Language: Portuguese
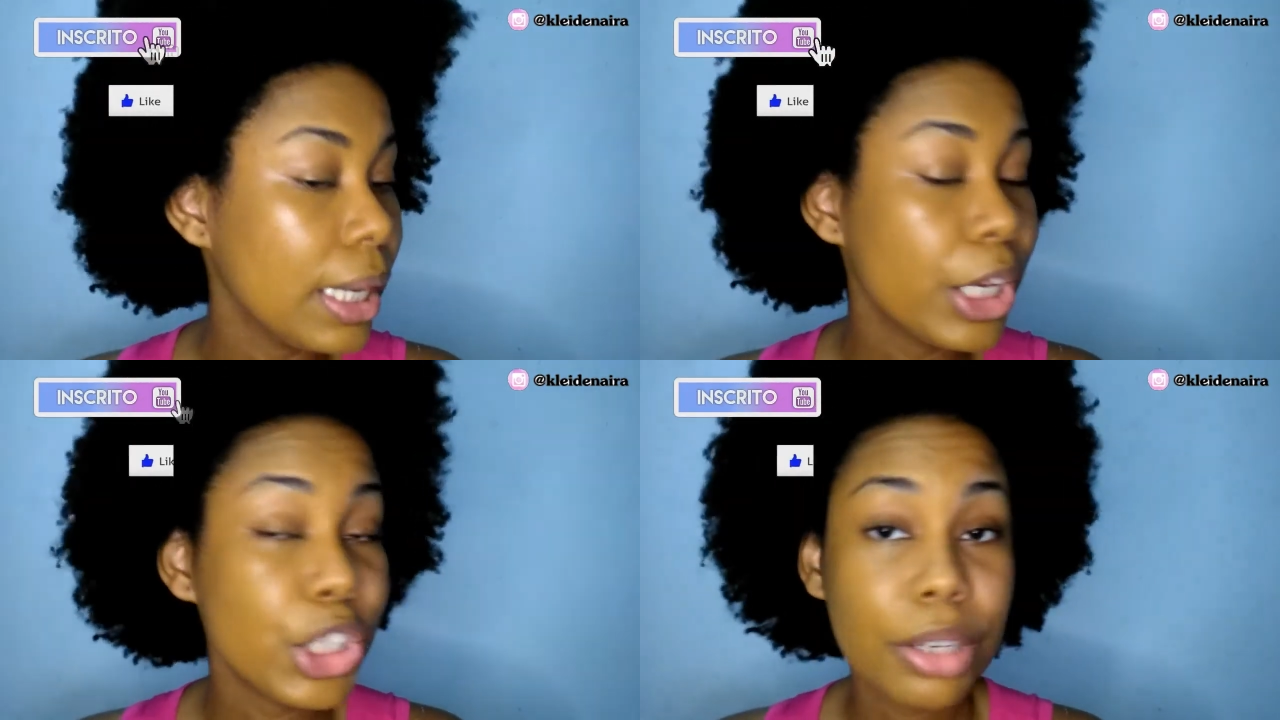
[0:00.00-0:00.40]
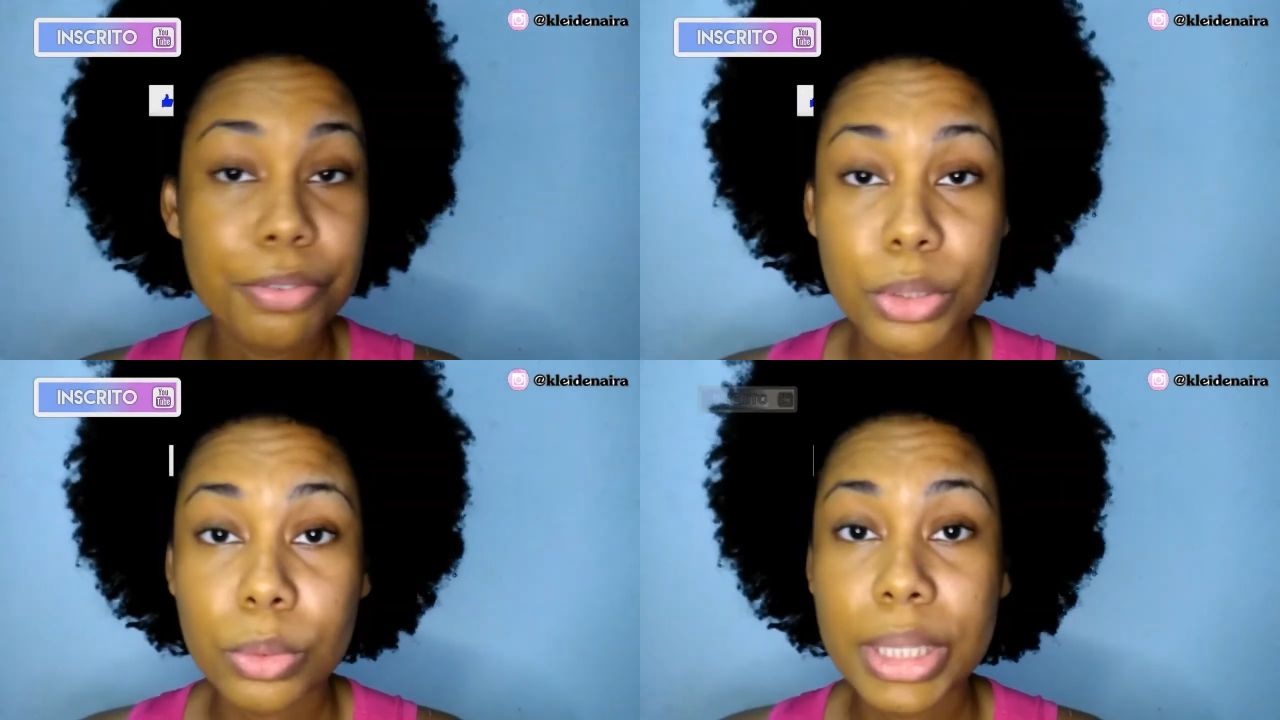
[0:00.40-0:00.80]
e já
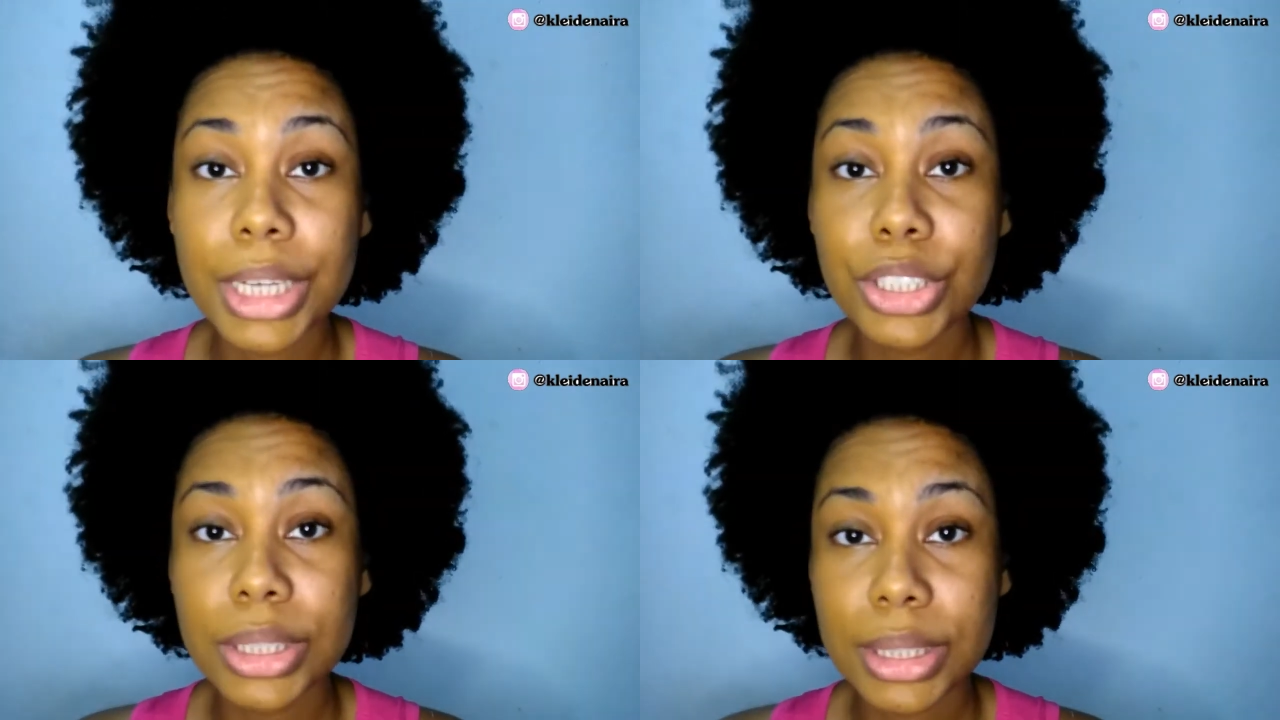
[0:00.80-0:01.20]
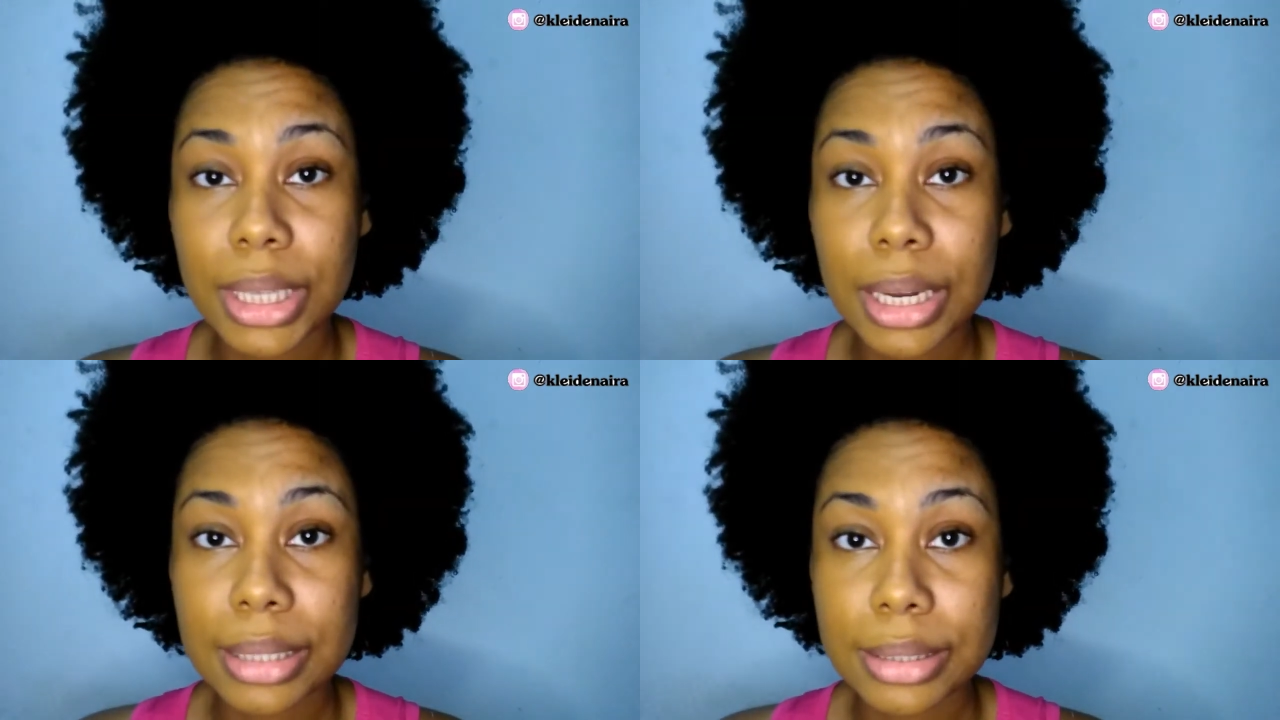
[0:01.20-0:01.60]
fiz o teste sim,
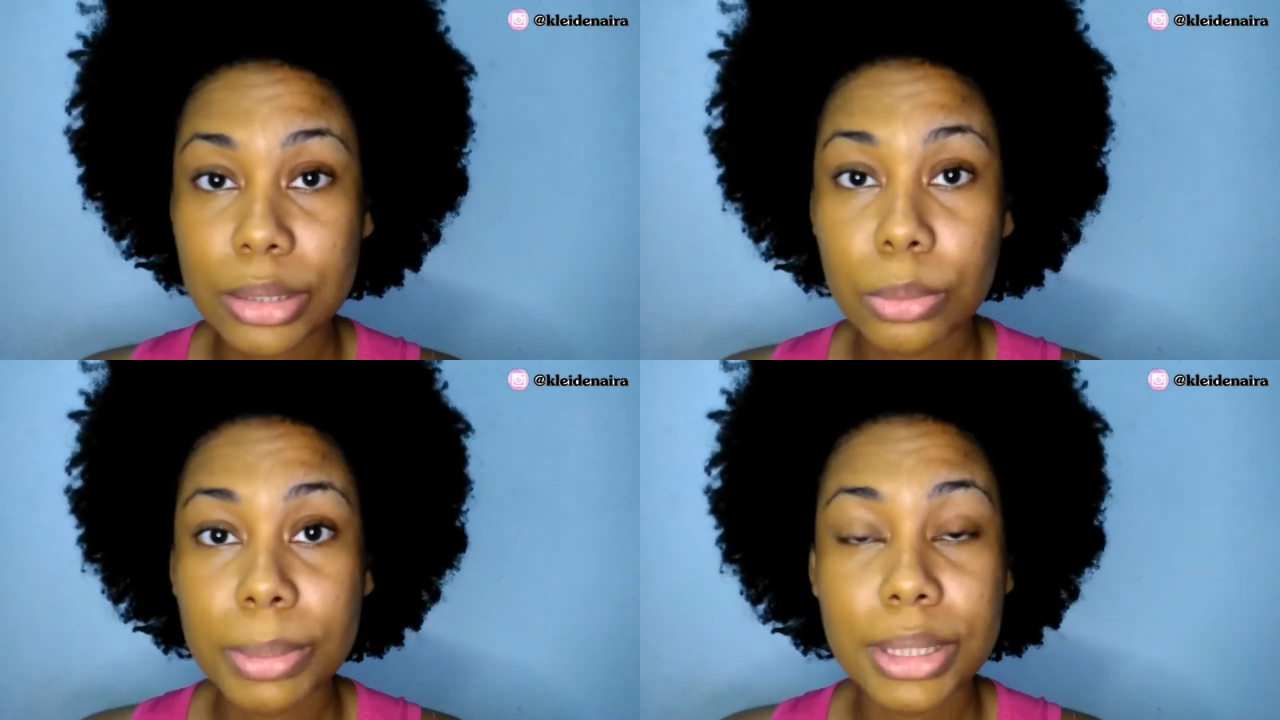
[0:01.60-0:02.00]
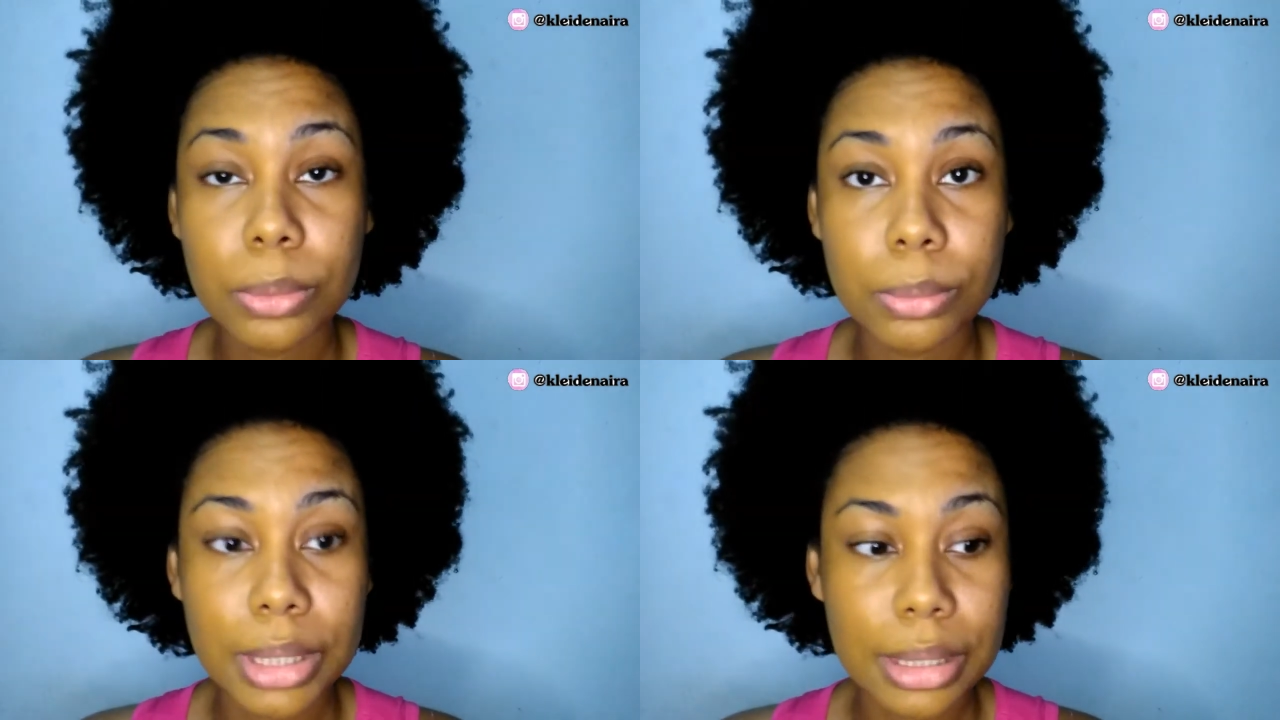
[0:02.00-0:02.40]
ela aceita uma segunda